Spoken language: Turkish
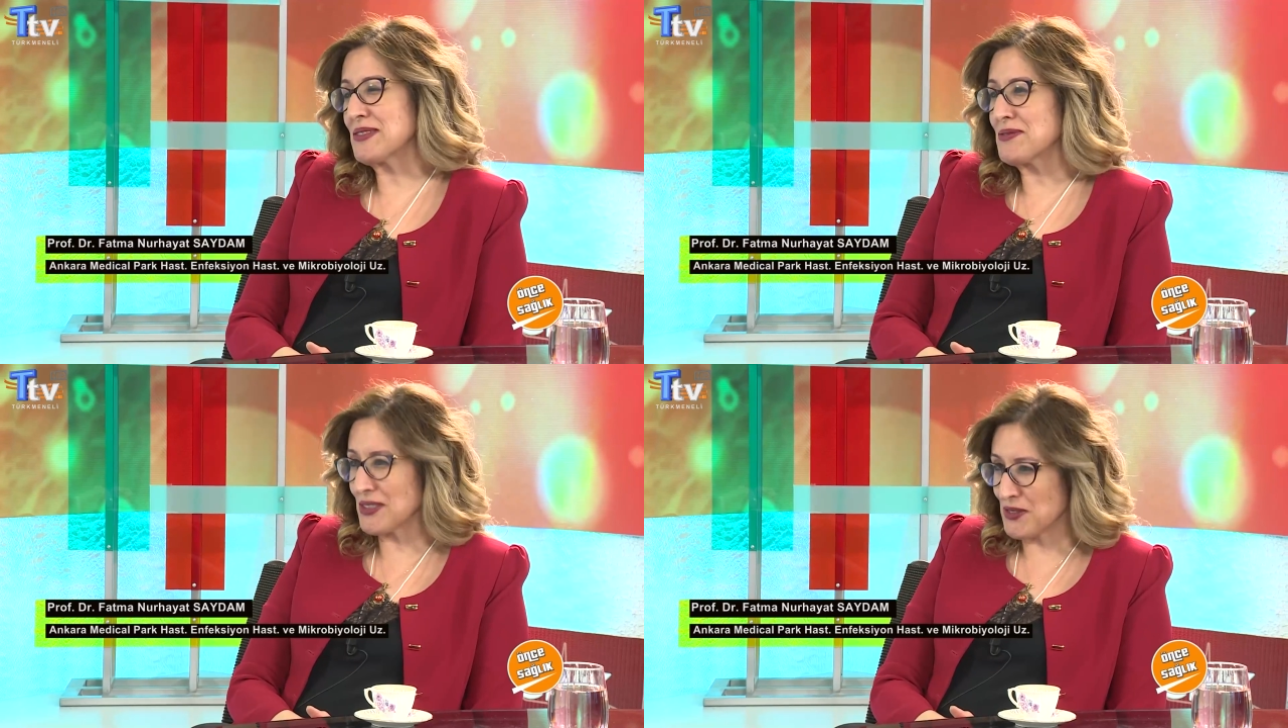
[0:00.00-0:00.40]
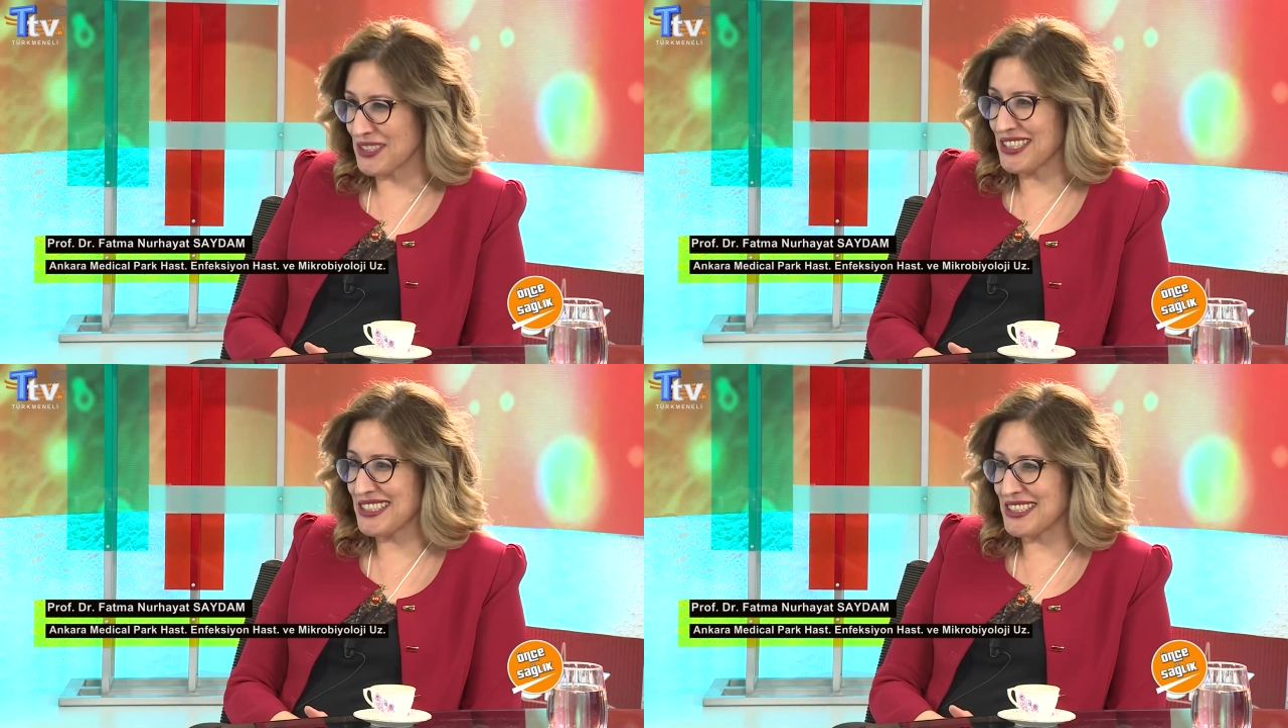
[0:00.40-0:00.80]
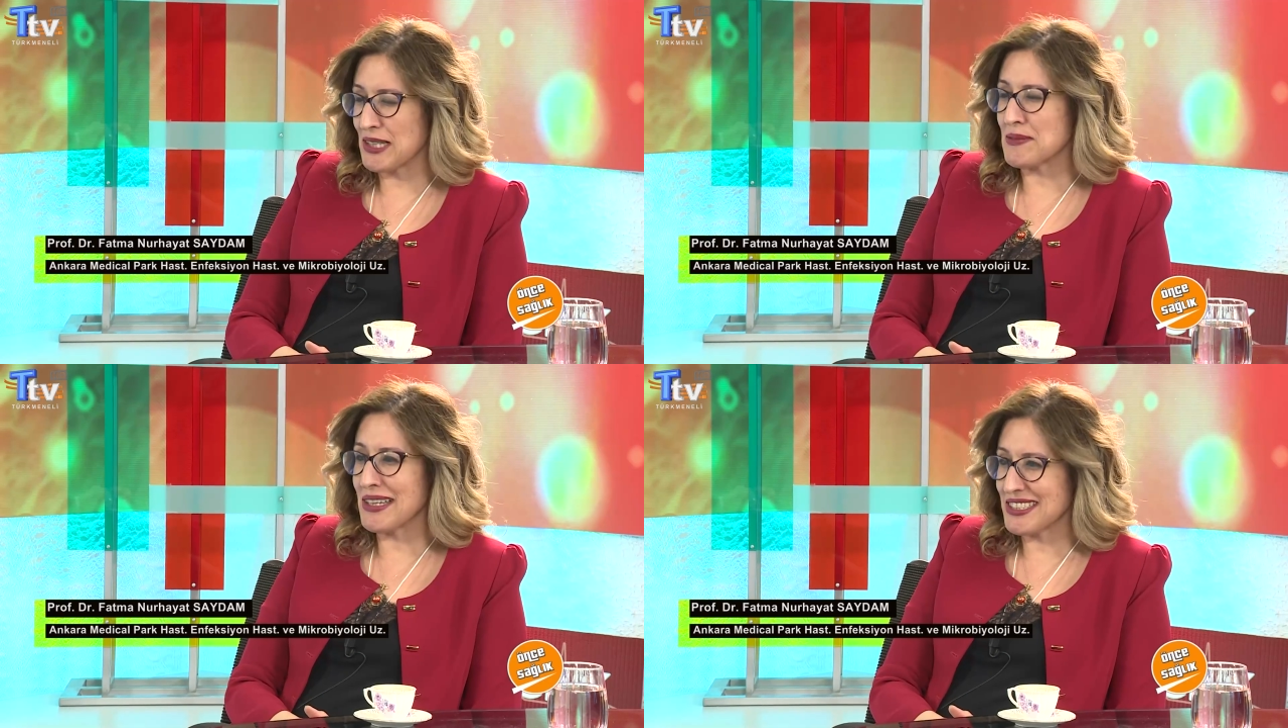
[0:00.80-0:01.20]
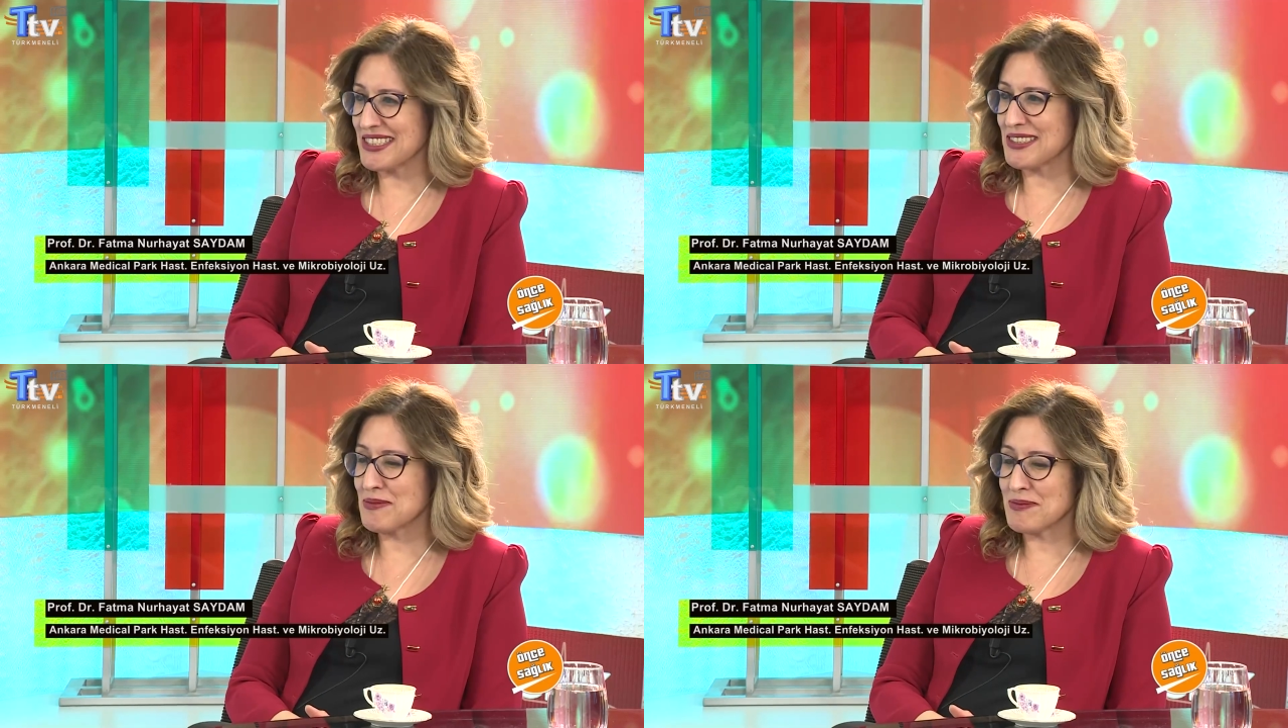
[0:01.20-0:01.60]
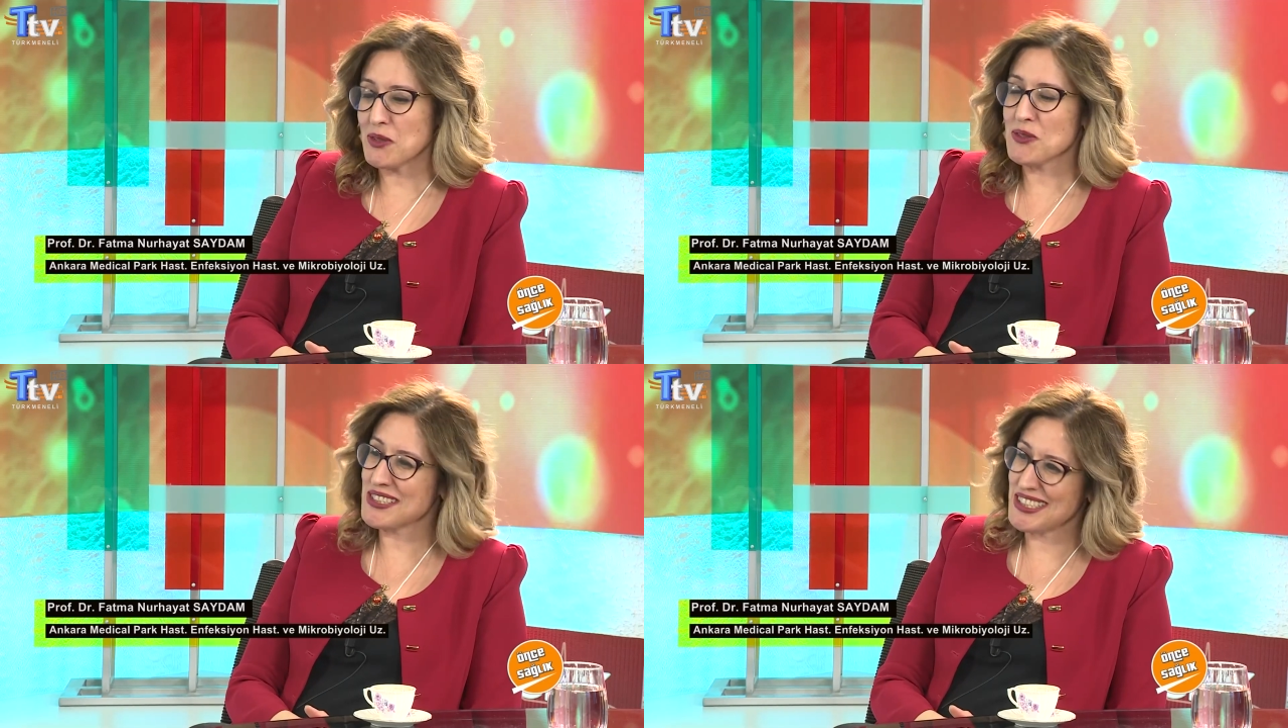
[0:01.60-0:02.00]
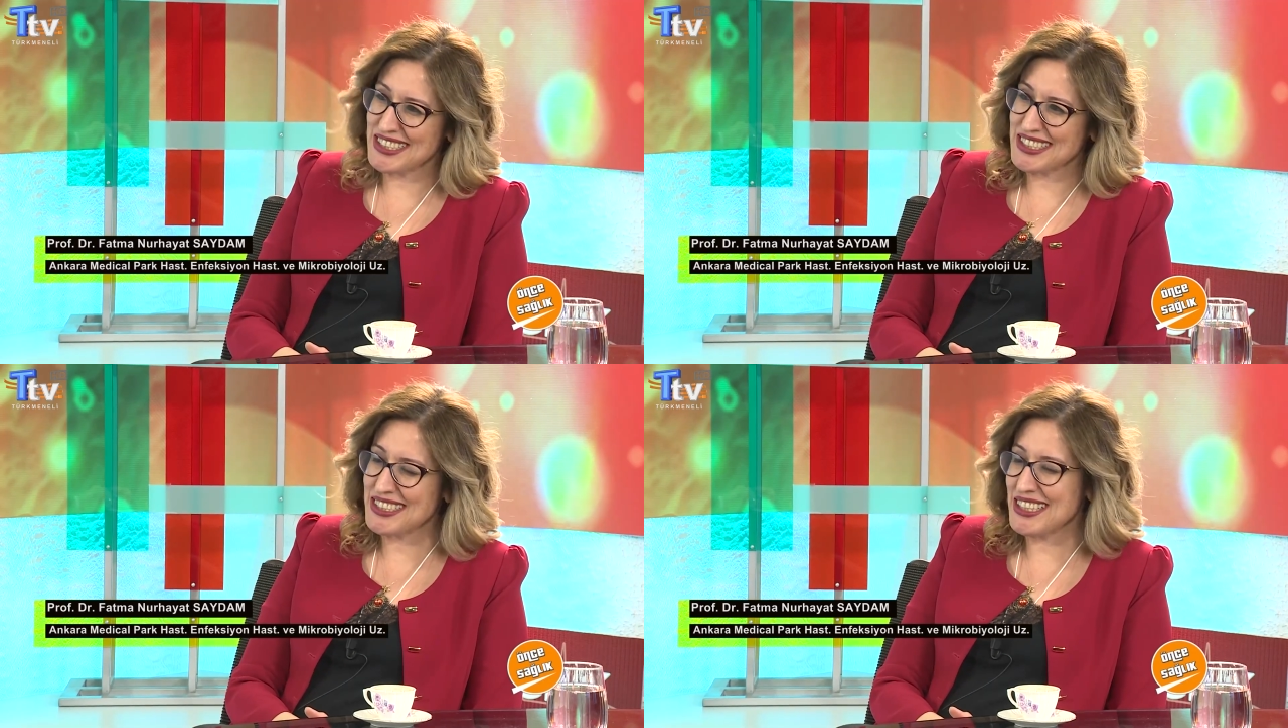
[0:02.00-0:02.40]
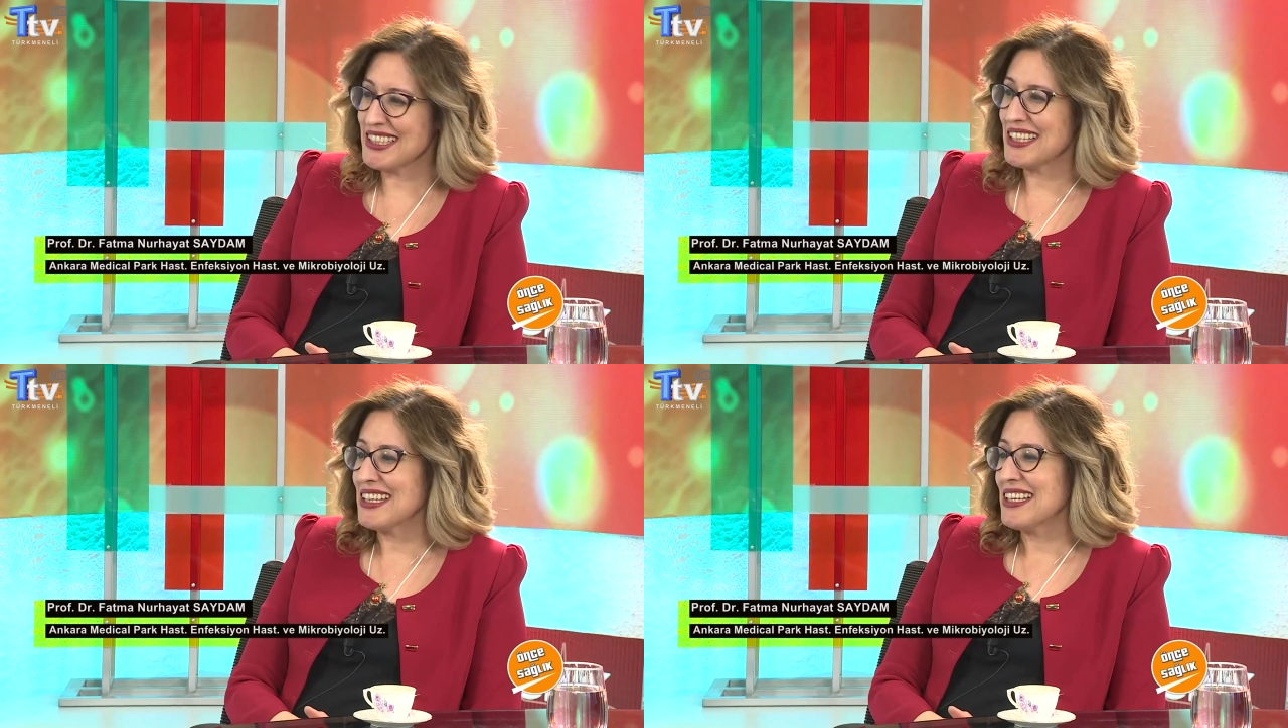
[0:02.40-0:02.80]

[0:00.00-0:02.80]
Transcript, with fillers: Tıp Fakültesi'nde başladım 92'de.